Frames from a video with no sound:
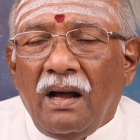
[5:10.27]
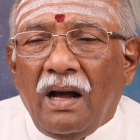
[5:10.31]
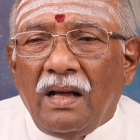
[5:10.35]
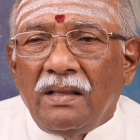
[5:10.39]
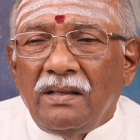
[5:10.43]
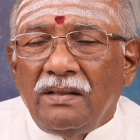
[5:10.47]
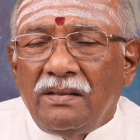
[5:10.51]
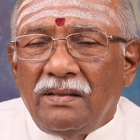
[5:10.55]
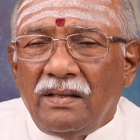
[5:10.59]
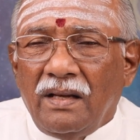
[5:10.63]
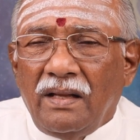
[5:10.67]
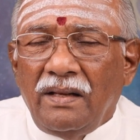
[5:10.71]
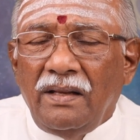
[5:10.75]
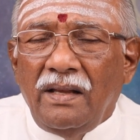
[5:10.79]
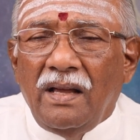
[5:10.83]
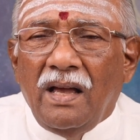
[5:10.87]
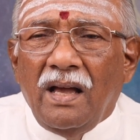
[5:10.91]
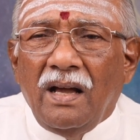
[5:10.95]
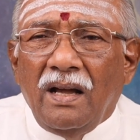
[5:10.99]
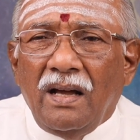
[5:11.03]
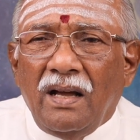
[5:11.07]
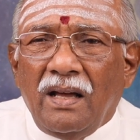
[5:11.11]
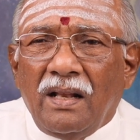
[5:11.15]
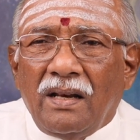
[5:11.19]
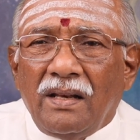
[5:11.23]
அது
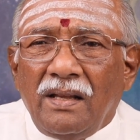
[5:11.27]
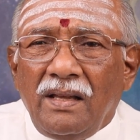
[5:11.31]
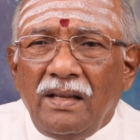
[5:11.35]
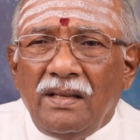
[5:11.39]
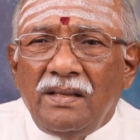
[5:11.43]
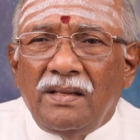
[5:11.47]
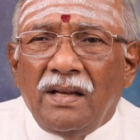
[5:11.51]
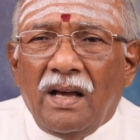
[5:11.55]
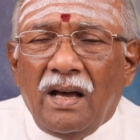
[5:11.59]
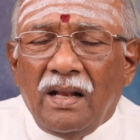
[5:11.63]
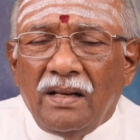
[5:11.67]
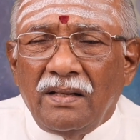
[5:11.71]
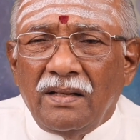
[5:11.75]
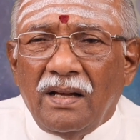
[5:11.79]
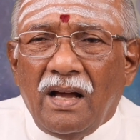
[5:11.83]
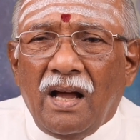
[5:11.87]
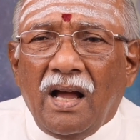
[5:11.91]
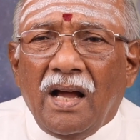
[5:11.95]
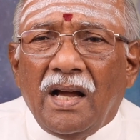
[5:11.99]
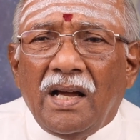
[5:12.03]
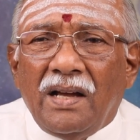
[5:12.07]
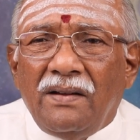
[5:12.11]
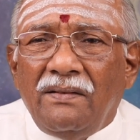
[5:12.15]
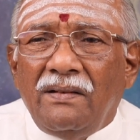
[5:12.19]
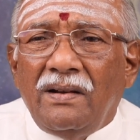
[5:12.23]
சரியாக ரீசார்ஜ்
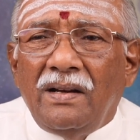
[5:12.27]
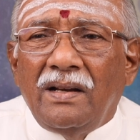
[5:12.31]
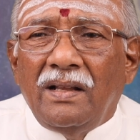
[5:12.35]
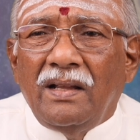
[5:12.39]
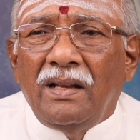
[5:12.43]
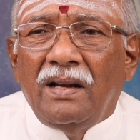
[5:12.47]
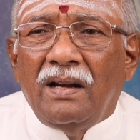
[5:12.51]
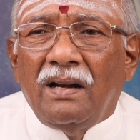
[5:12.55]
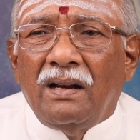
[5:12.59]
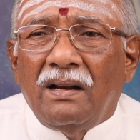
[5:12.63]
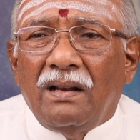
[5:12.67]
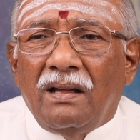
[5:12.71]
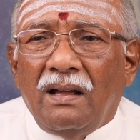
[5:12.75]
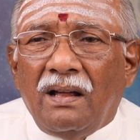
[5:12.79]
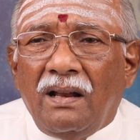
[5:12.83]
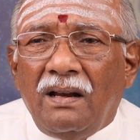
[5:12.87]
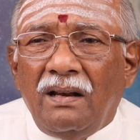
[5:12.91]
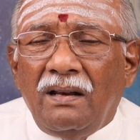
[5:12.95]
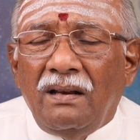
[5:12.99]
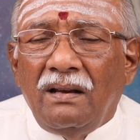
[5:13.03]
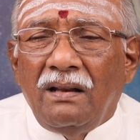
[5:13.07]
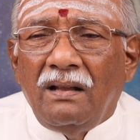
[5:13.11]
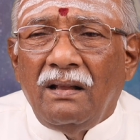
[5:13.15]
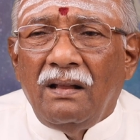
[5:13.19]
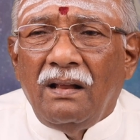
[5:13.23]
ஆகவில்லை என்றால்